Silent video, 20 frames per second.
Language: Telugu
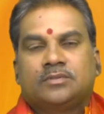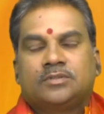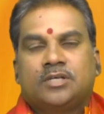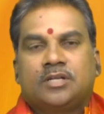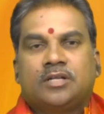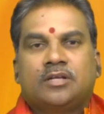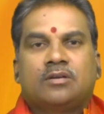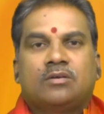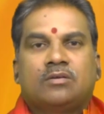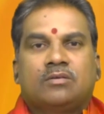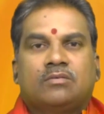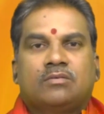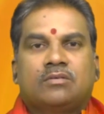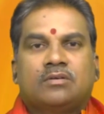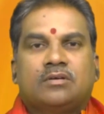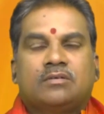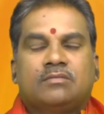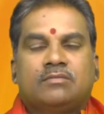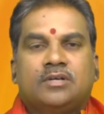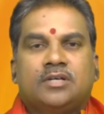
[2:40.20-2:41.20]
శరీరంలో
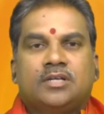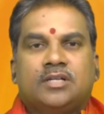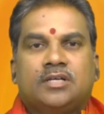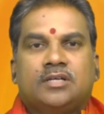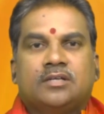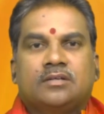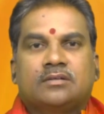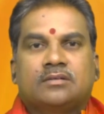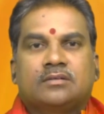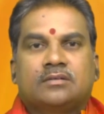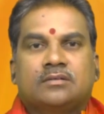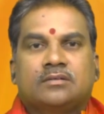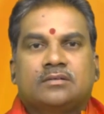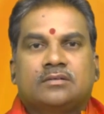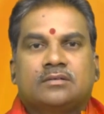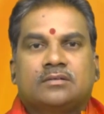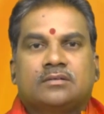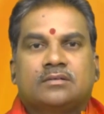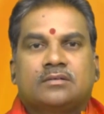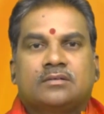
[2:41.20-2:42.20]
ఉన్నటువంటి
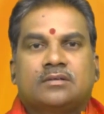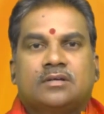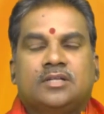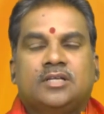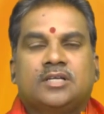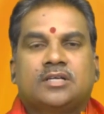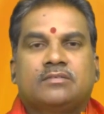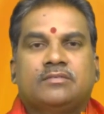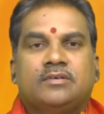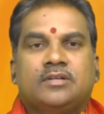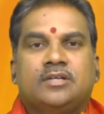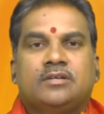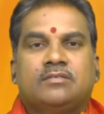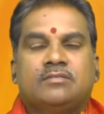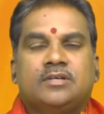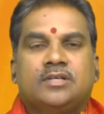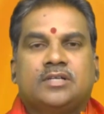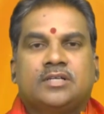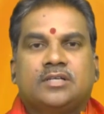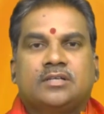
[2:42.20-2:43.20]

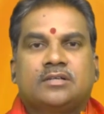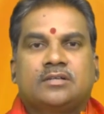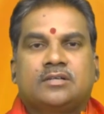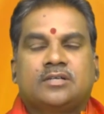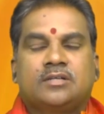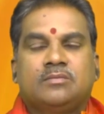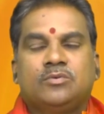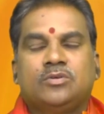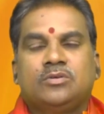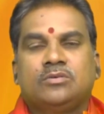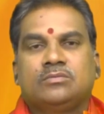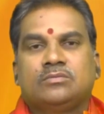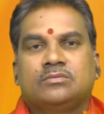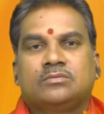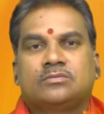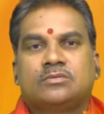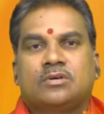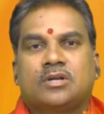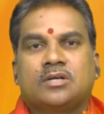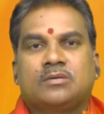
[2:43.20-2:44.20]
అనేకమైనటువంటి క్రిములు
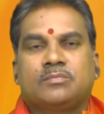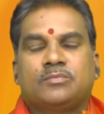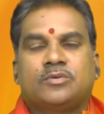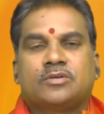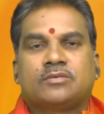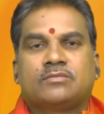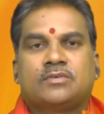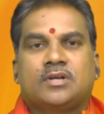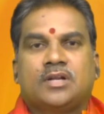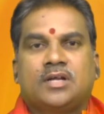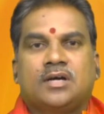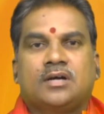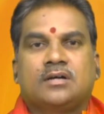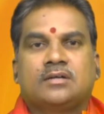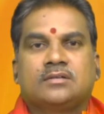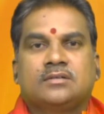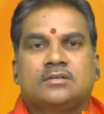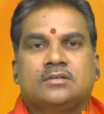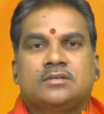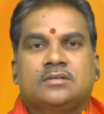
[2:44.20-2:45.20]
తొలగిపోవడం వల్ల
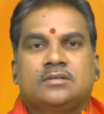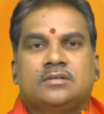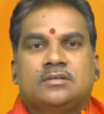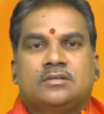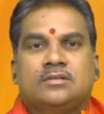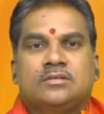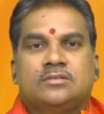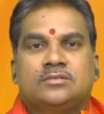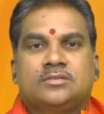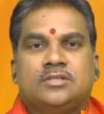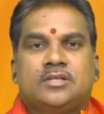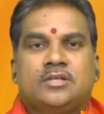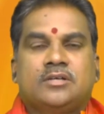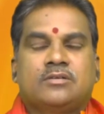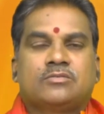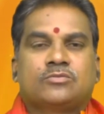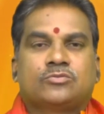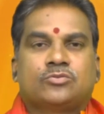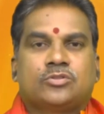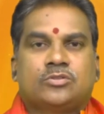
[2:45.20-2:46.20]

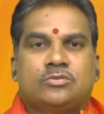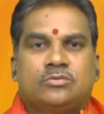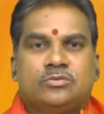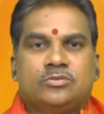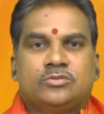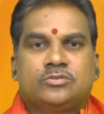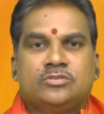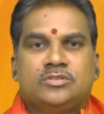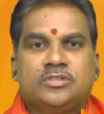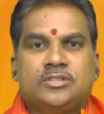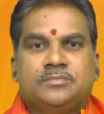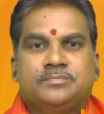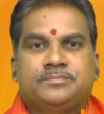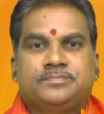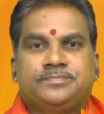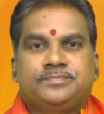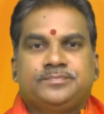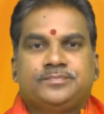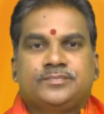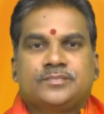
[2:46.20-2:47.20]
శరీరం శుద్ధమవుతుంది
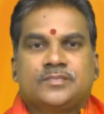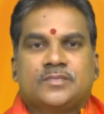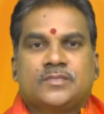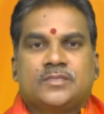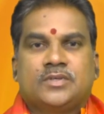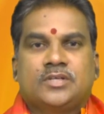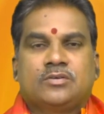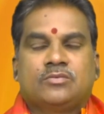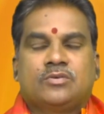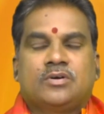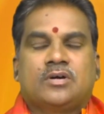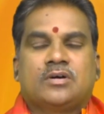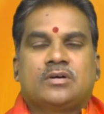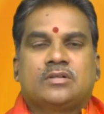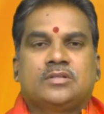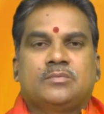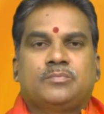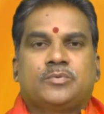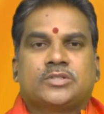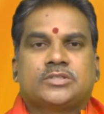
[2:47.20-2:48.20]
ఈ
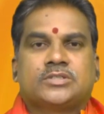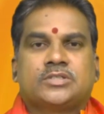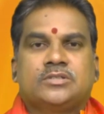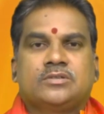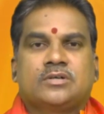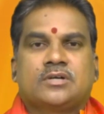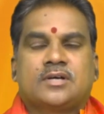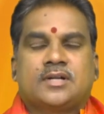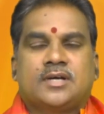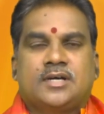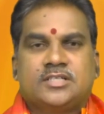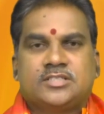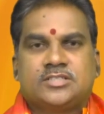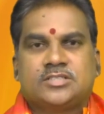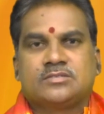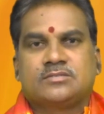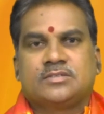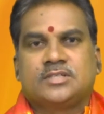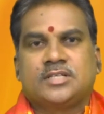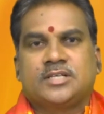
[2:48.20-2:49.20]
గోవాది పచ్చడి యొక్క
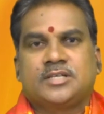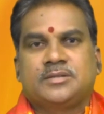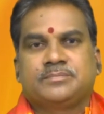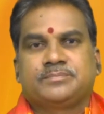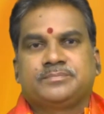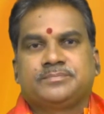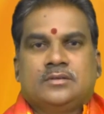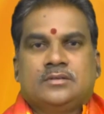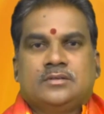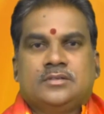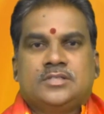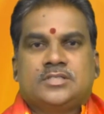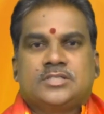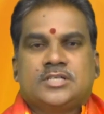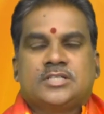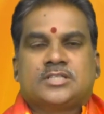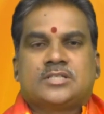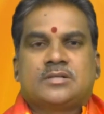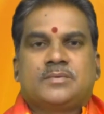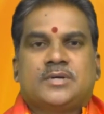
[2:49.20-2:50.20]
రహస్యం అదే ఈ
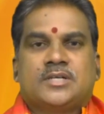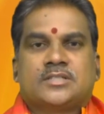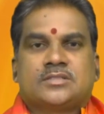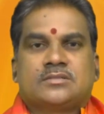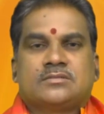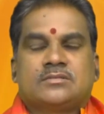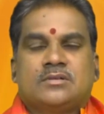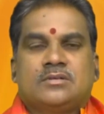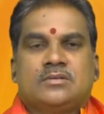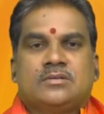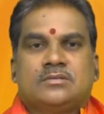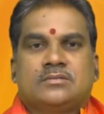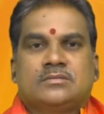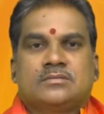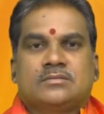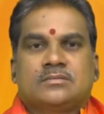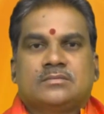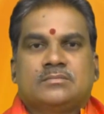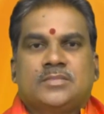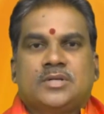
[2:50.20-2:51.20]
చైత్రమాసంలో
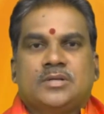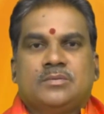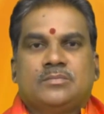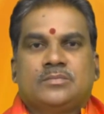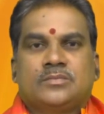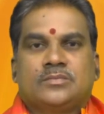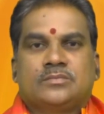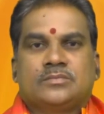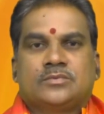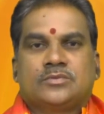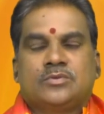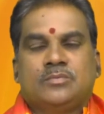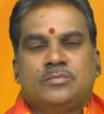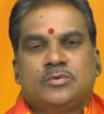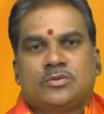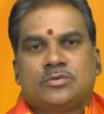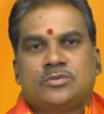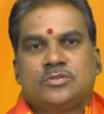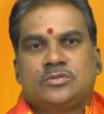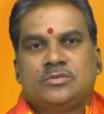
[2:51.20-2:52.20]
మరి
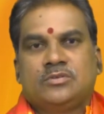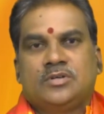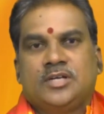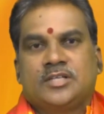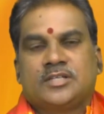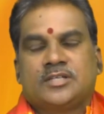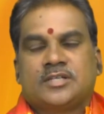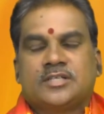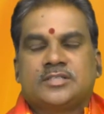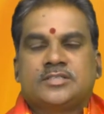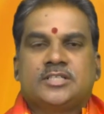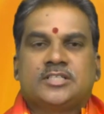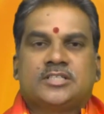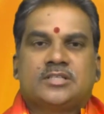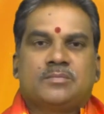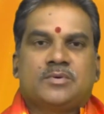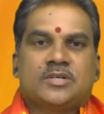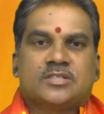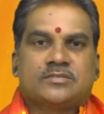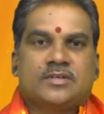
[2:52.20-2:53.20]
తొమ్మిది రోజులు లేదంటే
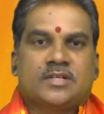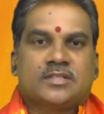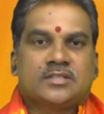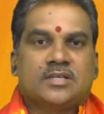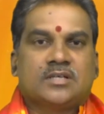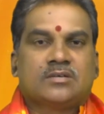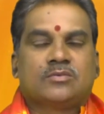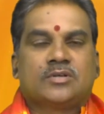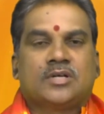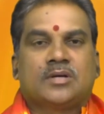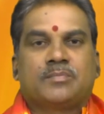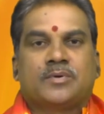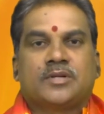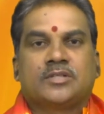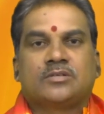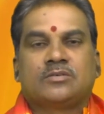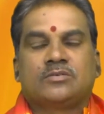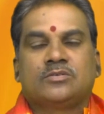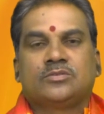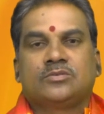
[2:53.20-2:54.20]
చైత్రమాసం అంతా కూడా
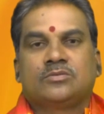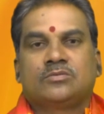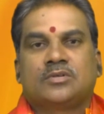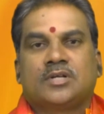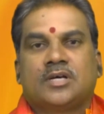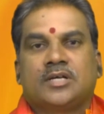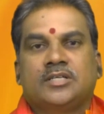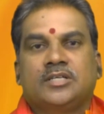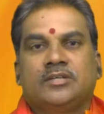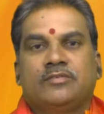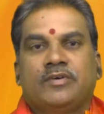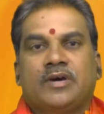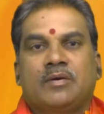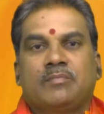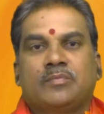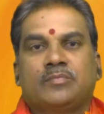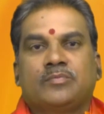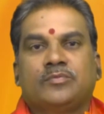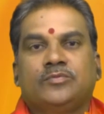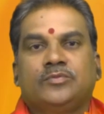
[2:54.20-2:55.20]
ప్రతిరోజు కూడా ఈ
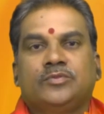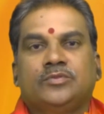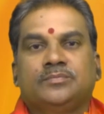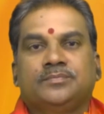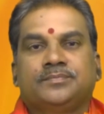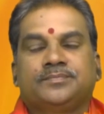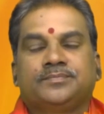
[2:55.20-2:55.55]
వేప పువ్వు